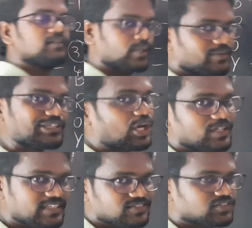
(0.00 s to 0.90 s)
ஓகே
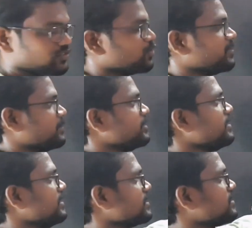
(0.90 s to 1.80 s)
டாலரன்ஸ் ஸோ மேபி
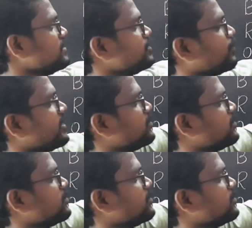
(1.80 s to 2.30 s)
எனக்கு டுவெண்ட்டி